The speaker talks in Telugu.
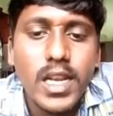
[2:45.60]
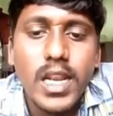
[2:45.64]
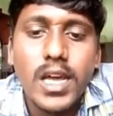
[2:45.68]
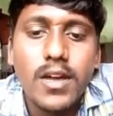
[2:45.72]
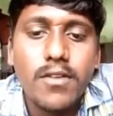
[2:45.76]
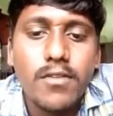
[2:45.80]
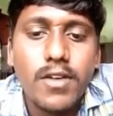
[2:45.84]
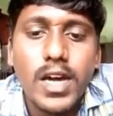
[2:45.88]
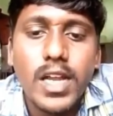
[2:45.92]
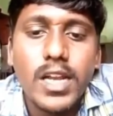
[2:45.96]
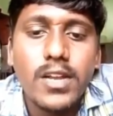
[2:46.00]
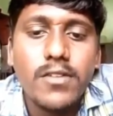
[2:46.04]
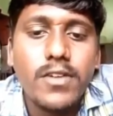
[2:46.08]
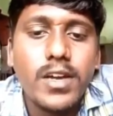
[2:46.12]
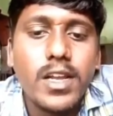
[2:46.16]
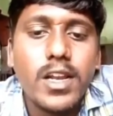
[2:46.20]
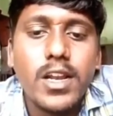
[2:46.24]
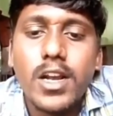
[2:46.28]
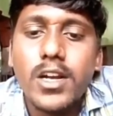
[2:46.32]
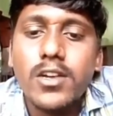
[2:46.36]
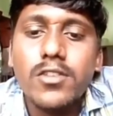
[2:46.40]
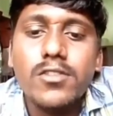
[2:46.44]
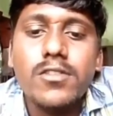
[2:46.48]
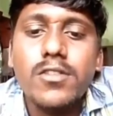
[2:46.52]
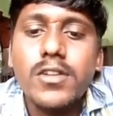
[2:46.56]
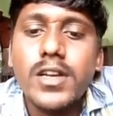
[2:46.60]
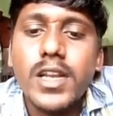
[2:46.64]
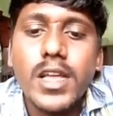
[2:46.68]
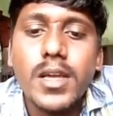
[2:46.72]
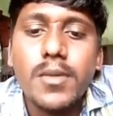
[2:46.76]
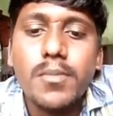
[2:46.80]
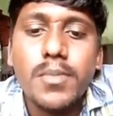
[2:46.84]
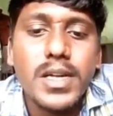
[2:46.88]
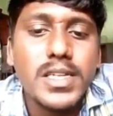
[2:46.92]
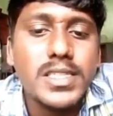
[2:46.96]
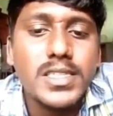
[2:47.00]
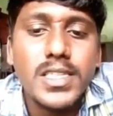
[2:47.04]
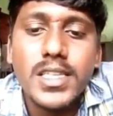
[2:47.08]
నీలా వారం వారం
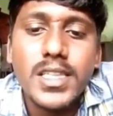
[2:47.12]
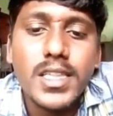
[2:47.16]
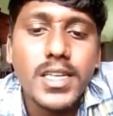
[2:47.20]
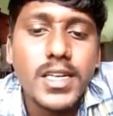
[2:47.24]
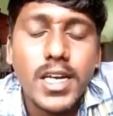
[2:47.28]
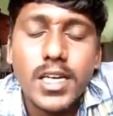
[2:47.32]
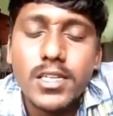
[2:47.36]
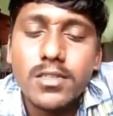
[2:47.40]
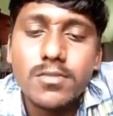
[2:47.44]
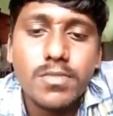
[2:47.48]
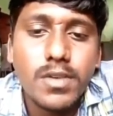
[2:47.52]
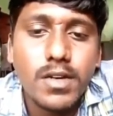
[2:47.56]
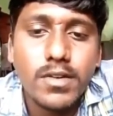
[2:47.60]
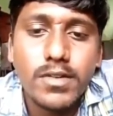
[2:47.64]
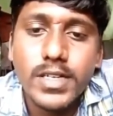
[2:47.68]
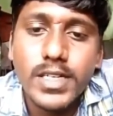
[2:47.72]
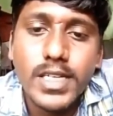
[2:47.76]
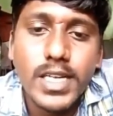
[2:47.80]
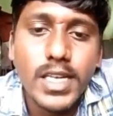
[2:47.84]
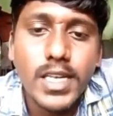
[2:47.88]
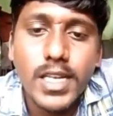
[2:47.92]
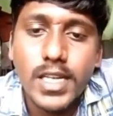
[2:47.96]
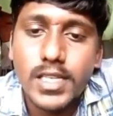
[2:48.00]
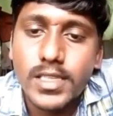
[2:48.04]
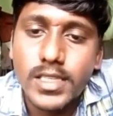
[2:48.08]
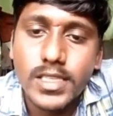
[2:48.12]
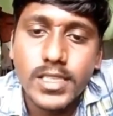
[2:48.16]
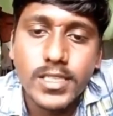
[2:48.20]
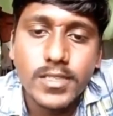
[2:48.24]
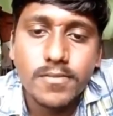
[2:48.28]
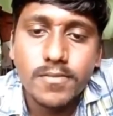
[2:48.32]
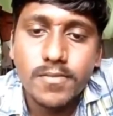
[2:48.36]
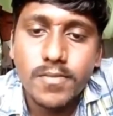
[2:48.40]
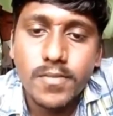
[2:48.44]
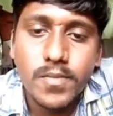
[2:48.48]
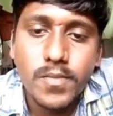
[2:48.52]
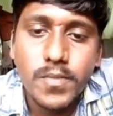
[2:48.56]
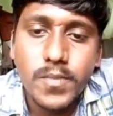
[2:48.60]
అడుక్కునే పరిస్థితి కాదు పవన్ కళ్యాణ్ది
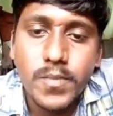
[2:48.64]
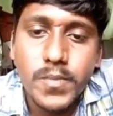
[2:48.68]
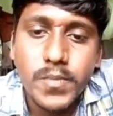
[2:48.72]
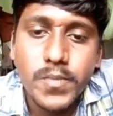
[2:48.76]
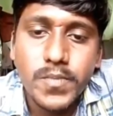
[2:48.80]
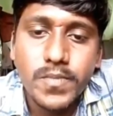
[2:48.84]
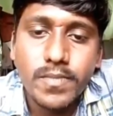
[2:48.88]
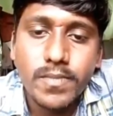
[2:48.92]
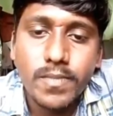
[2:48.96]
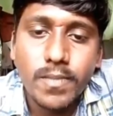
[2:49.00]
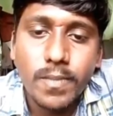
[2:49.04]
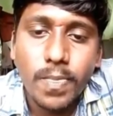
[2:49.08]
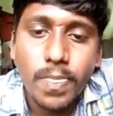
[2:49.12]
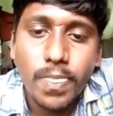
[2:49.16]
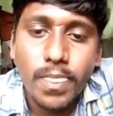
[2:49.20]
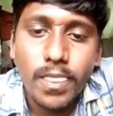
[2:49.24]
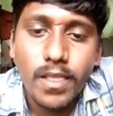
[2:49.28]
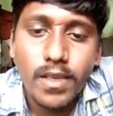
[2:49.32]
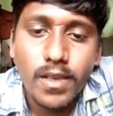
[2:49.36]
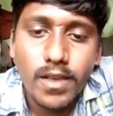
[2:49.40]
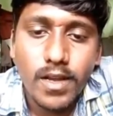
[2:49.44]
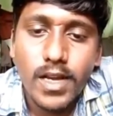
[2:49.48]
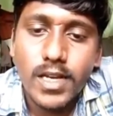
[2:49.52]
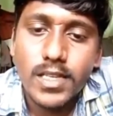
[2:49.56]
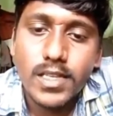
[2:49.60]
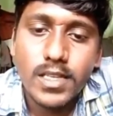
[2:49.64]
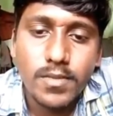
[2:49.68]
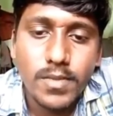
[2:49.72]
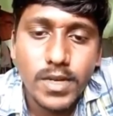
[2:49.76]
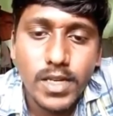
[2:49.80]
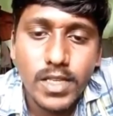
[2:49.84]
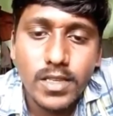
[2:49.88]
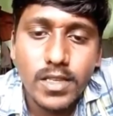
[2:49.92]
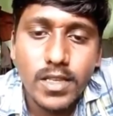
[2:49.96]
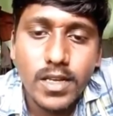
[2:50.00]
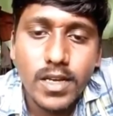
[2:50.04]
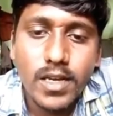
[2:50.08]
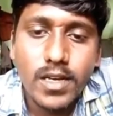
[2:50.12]

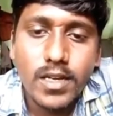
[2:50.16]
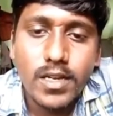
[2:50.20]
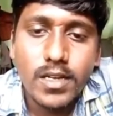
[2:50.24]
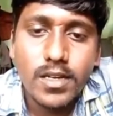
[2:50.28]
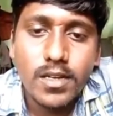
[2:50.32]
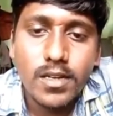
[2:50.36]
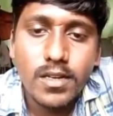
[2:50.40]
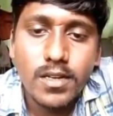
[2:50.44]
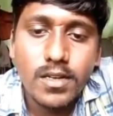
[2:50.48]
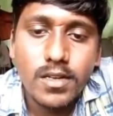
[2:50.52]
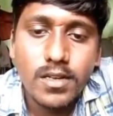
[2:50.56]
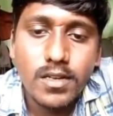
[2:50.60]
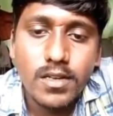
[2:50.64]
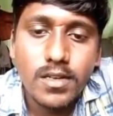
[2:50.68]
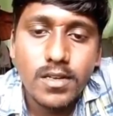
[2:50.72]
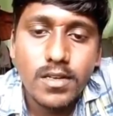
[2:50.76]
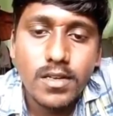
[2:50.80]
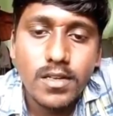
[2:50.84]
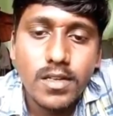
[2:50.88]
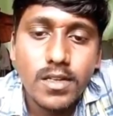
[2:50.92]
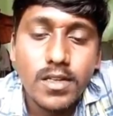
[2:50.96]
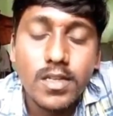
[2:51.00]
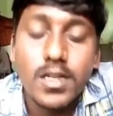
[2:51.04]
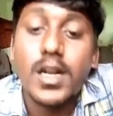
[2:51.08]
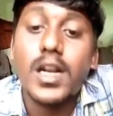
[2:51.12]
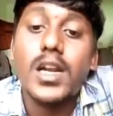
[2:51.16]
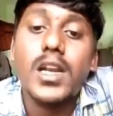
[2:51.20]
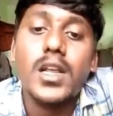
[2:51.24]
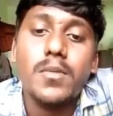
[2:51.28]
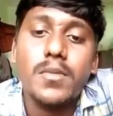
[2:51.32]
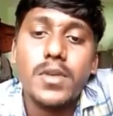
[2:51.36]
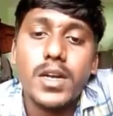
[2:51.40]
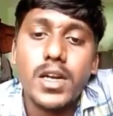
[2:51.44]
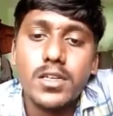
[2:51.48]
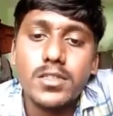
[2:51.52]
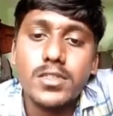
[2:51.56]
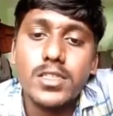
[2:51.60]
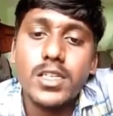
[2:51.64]
అర్థమైందా
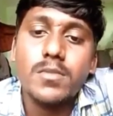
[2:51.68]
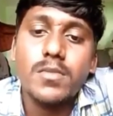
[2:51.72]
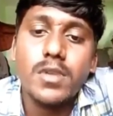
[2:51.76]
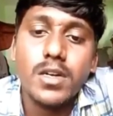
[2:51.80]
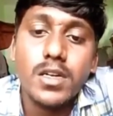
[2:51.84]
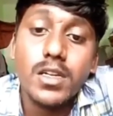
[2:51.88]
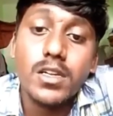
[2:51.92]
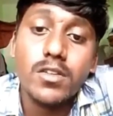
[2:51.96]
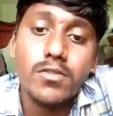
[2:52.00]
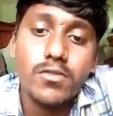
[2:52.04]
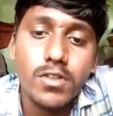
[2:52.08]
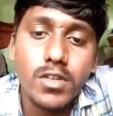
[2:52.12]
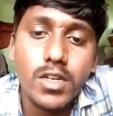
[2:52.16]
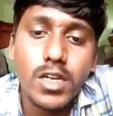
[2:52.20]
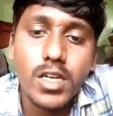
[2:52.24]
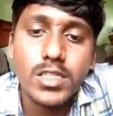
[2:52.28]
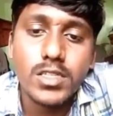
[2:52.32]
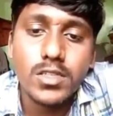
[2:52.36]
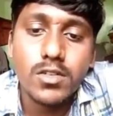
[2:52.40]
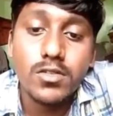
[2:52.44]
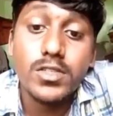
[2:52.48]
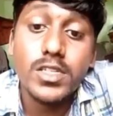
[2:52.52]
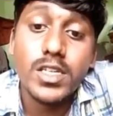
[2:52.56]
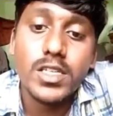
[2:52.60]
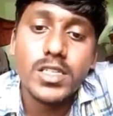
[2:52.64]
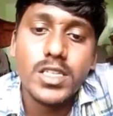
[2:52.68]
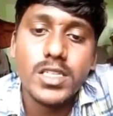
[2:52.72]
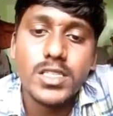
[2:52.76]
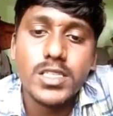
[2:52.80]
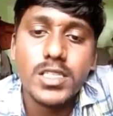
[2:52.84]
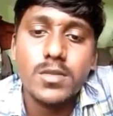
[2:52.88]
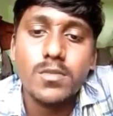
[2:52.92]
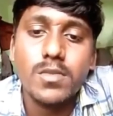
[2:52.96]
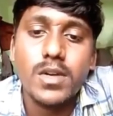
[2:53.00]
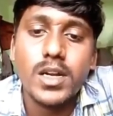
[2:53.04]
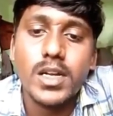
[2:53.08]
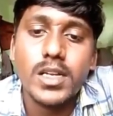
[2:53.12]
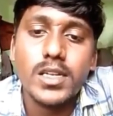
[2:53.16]
కాటం రాయుడు సినిమాకు రివ్యూ రాసినావు చెత్త
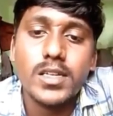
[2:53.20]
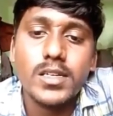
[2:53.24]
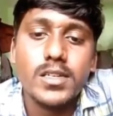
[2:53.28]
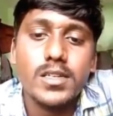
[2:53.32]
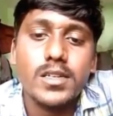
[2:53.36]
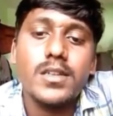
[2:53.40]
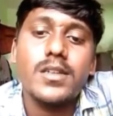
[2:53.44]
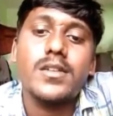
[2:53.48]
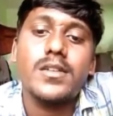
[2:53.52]
సినిమాని